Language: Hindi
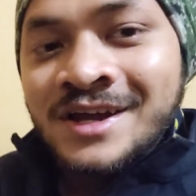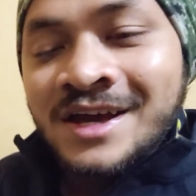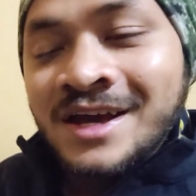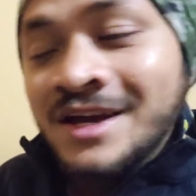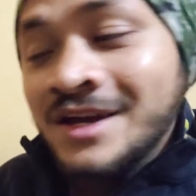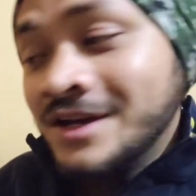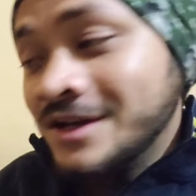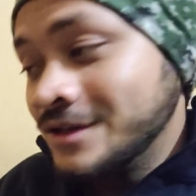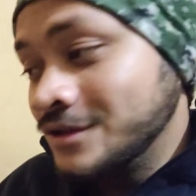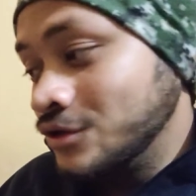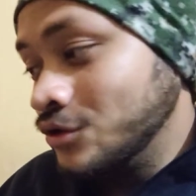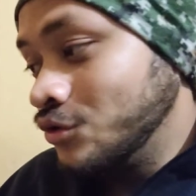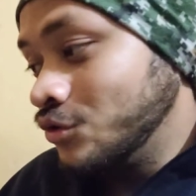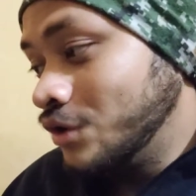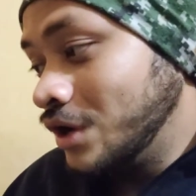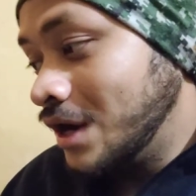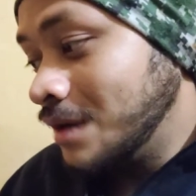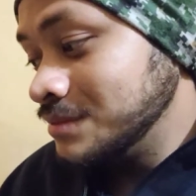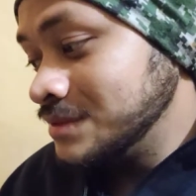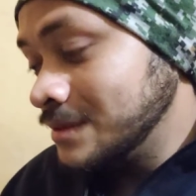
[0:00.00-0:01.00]
ठीक है
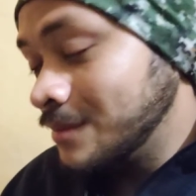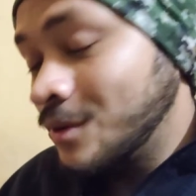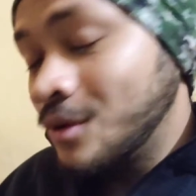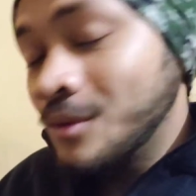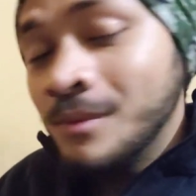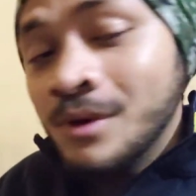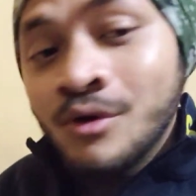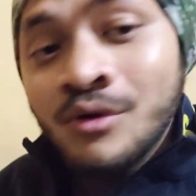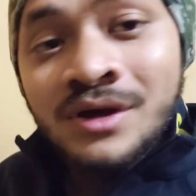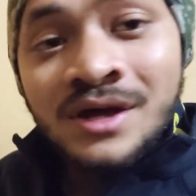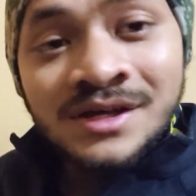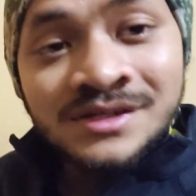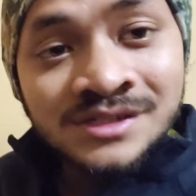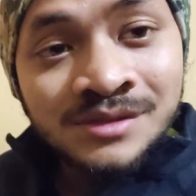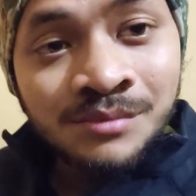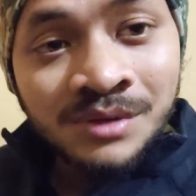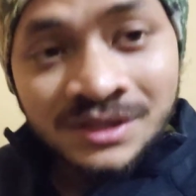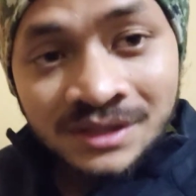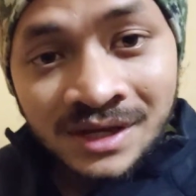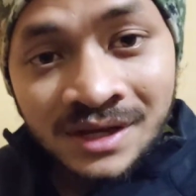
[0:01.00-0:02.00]
तो आप सबको मेरे को ये
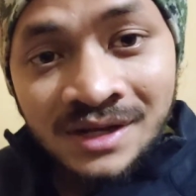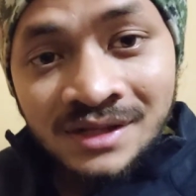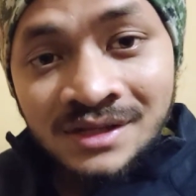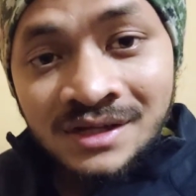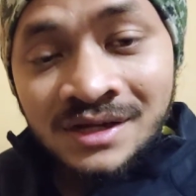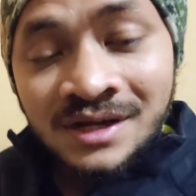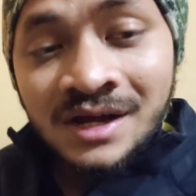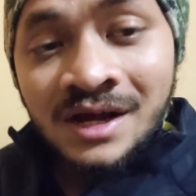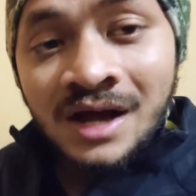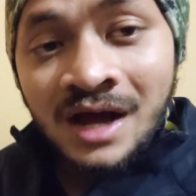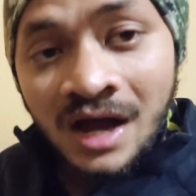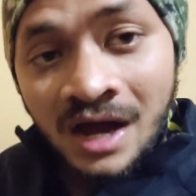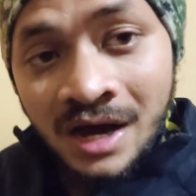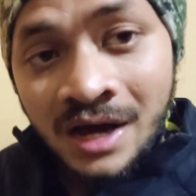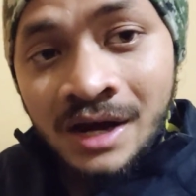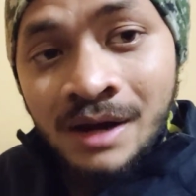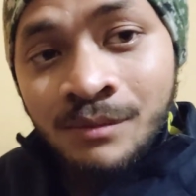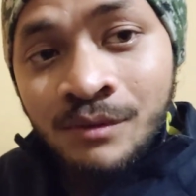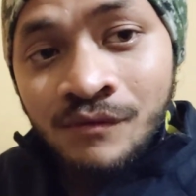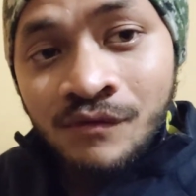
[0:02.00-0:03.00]
चीज़ बताना था
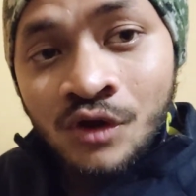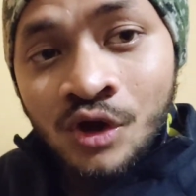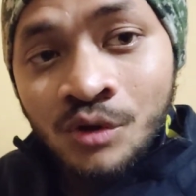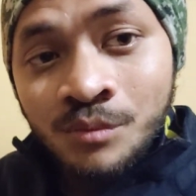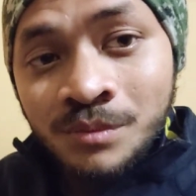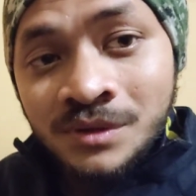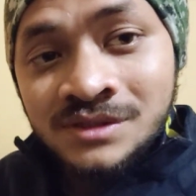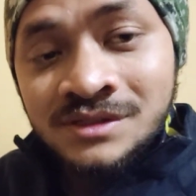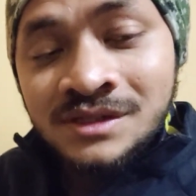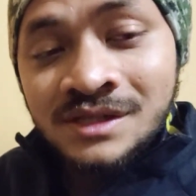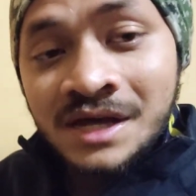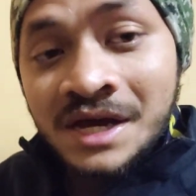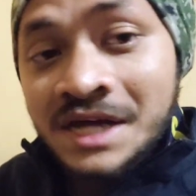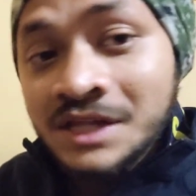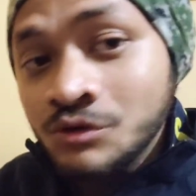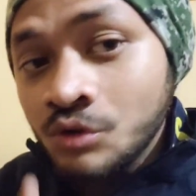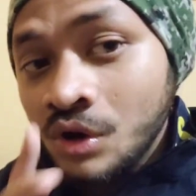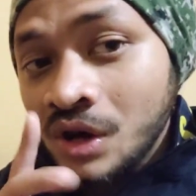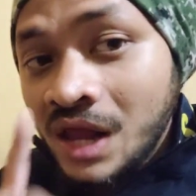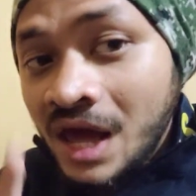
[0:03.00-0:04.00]
अगर आपको ब्लॉग पसंद
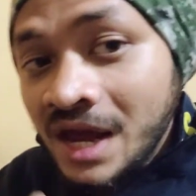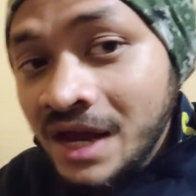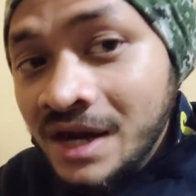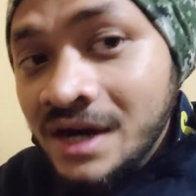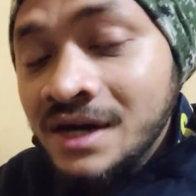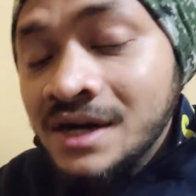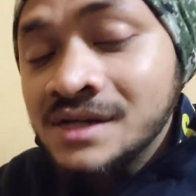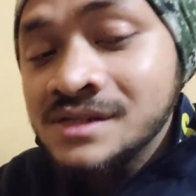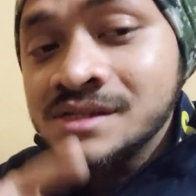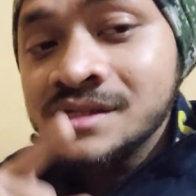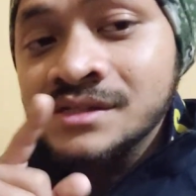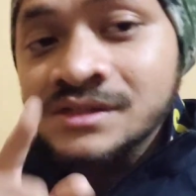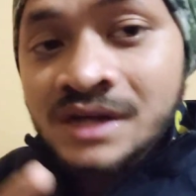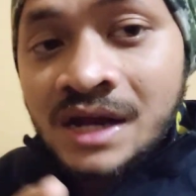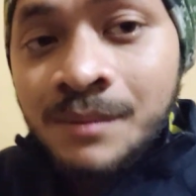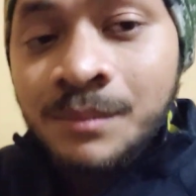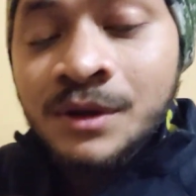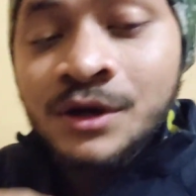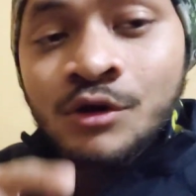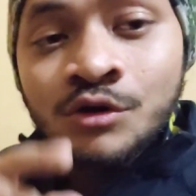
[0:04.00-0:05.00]
आए तो लाइक करना
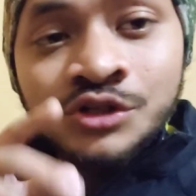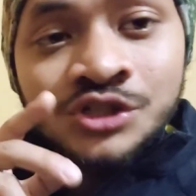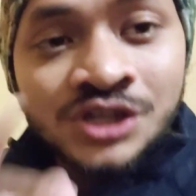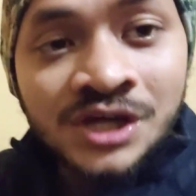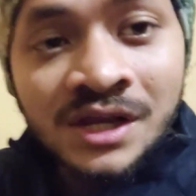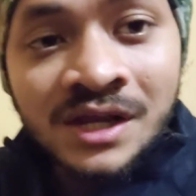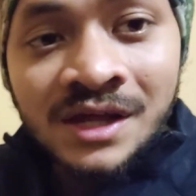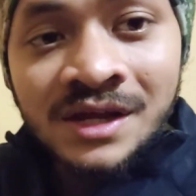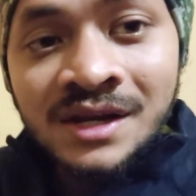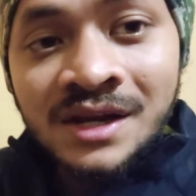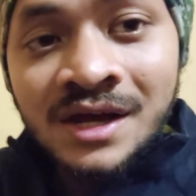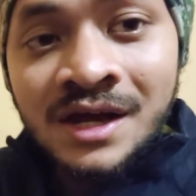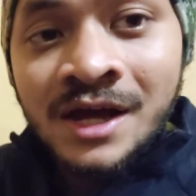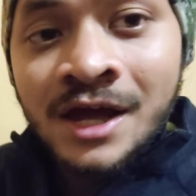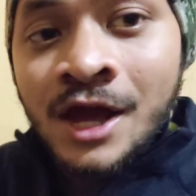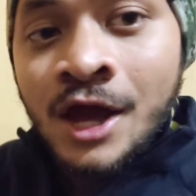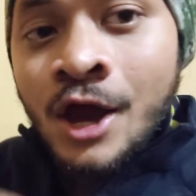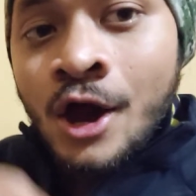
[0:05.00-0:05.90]
सब्सक्राइब करना और शेयर करना